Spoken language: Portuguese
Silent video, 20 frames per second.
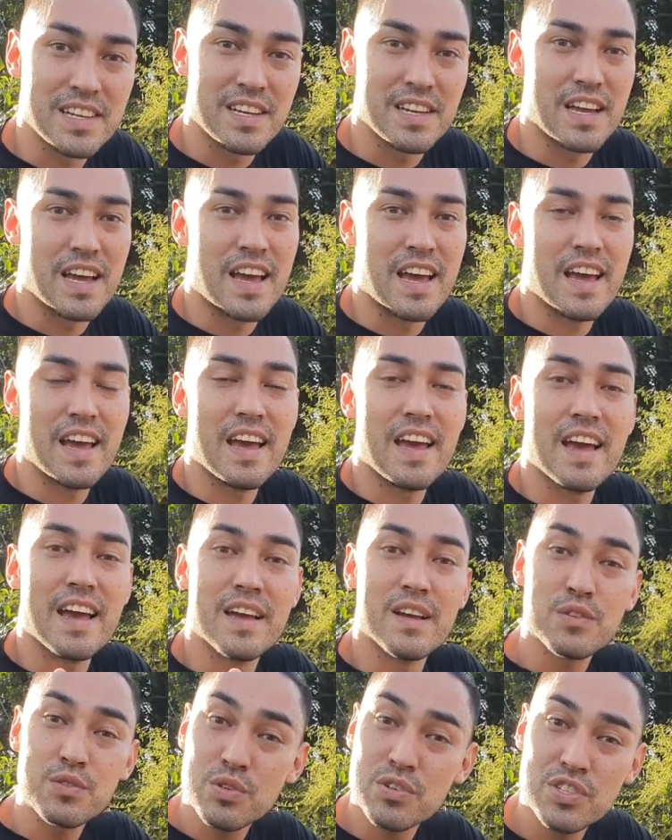É,
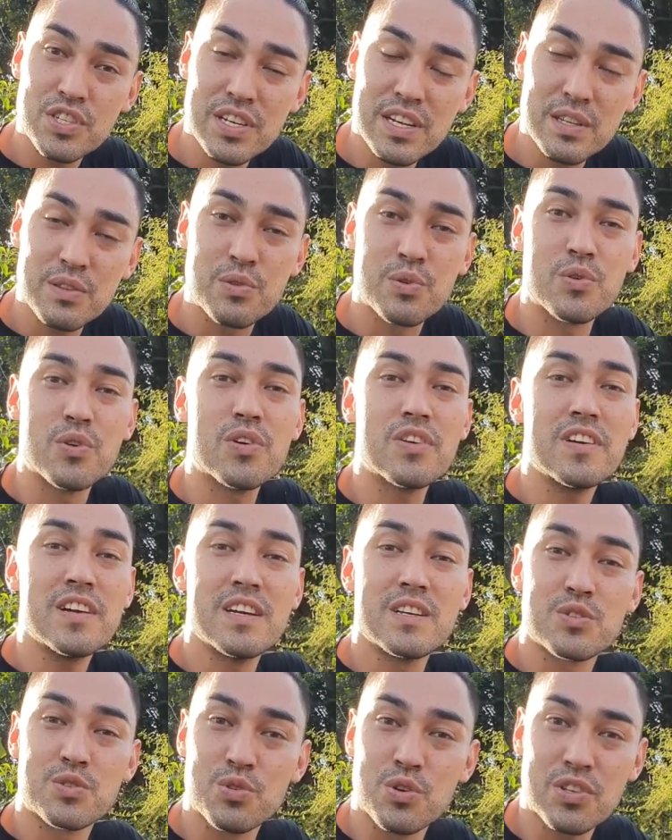eu sou diretor,
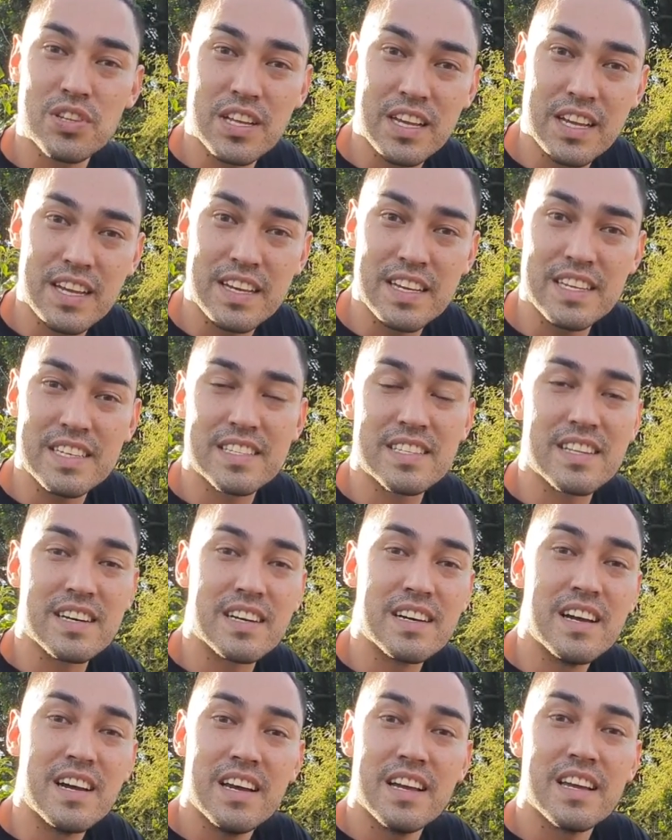
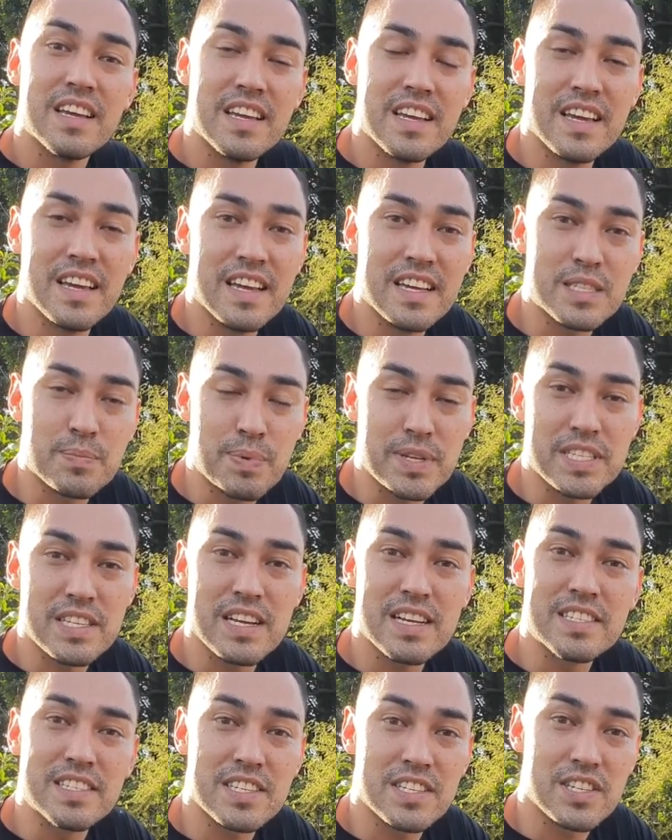zootecnista e
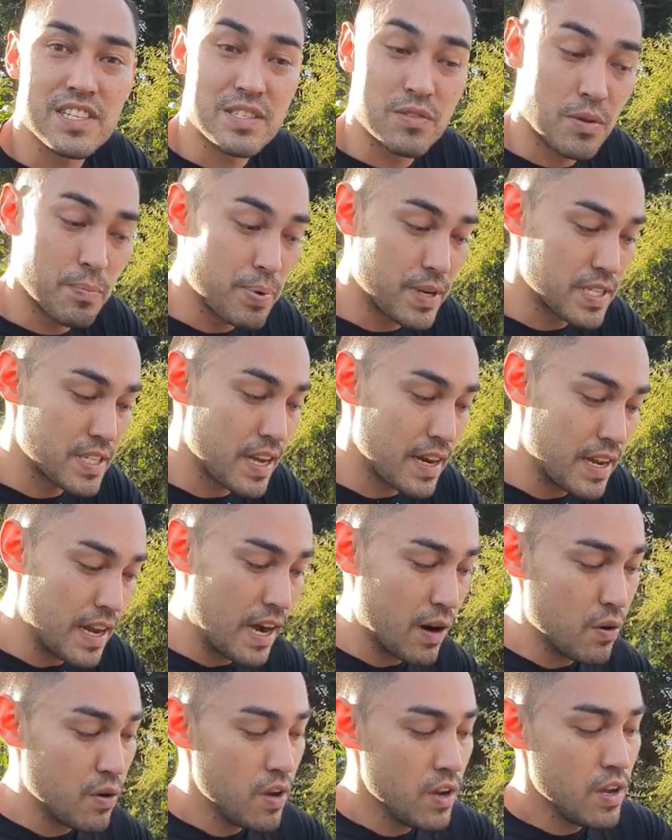especialista em gestão
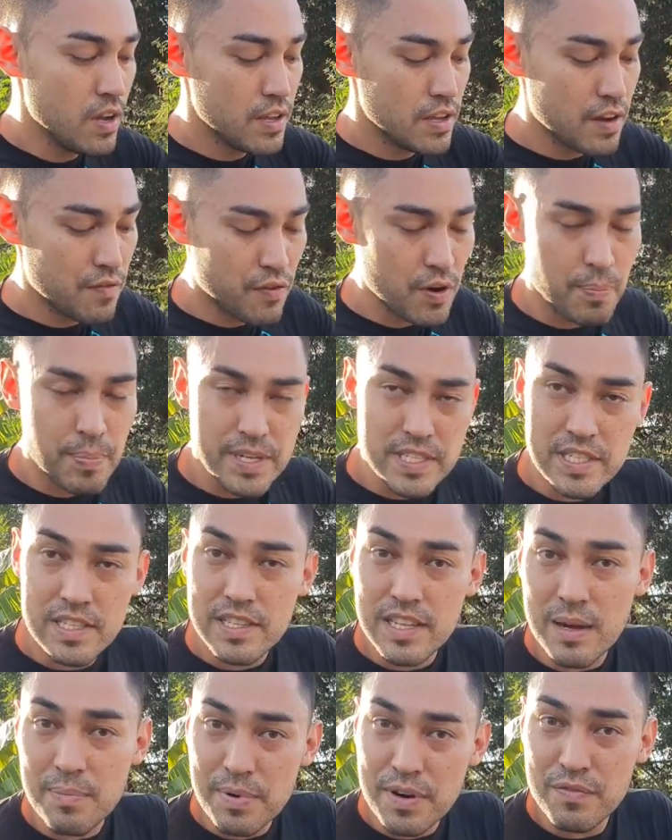empresarial e eu vou
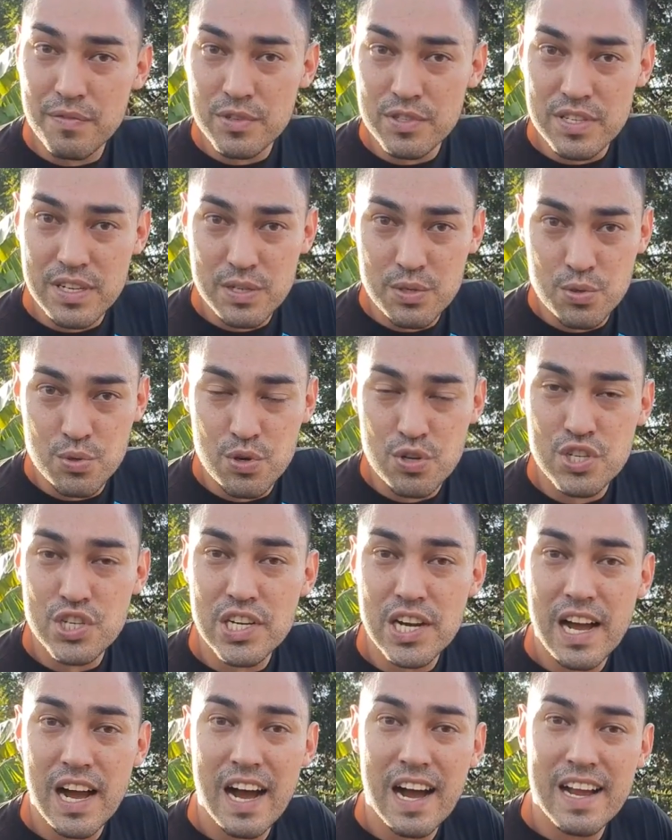apresentar para vocês
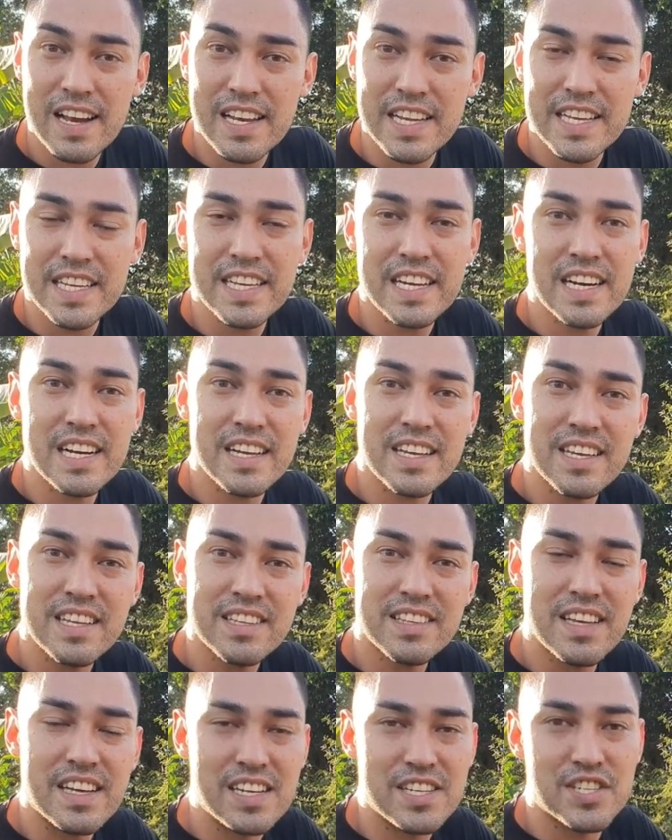hoje a linha
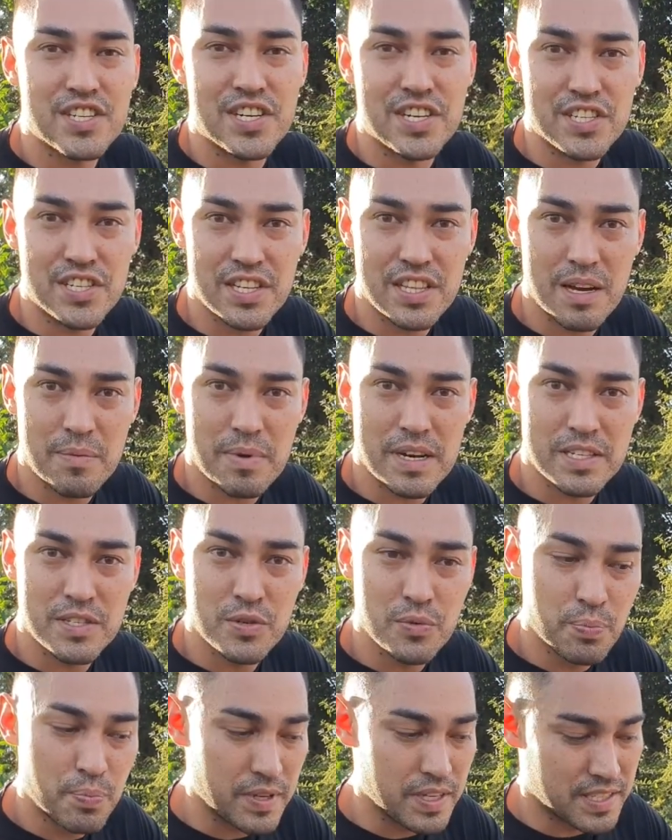inteligente da
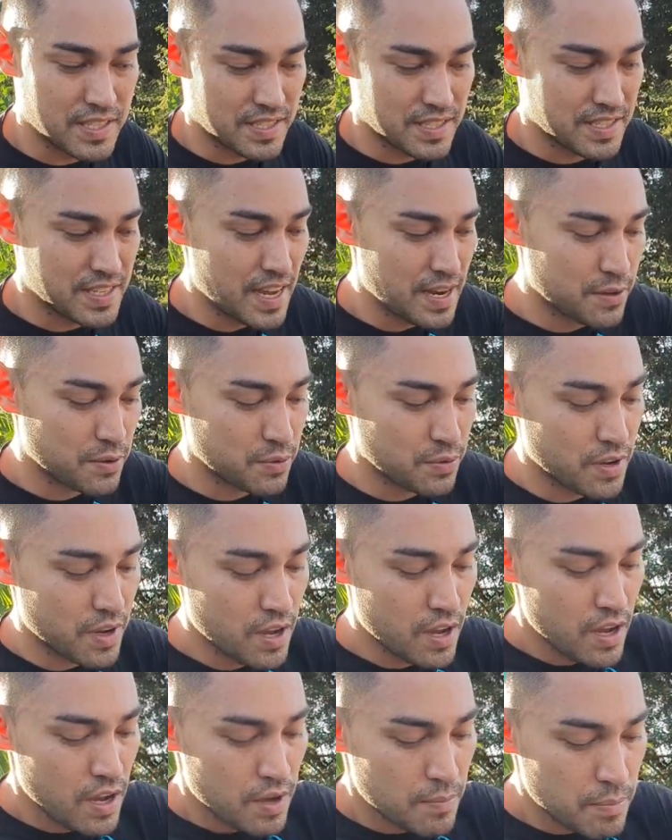Brasil Pieces, certo?
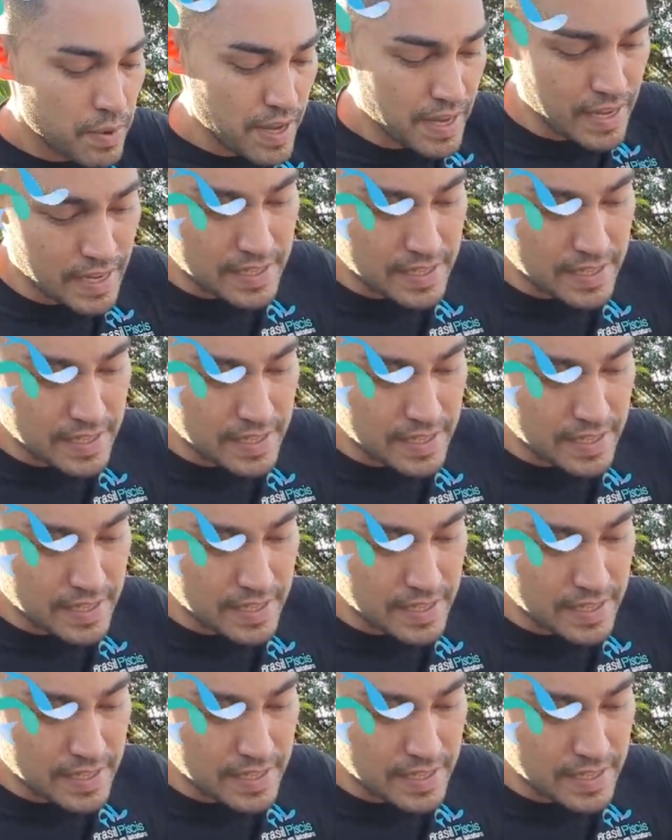Bem,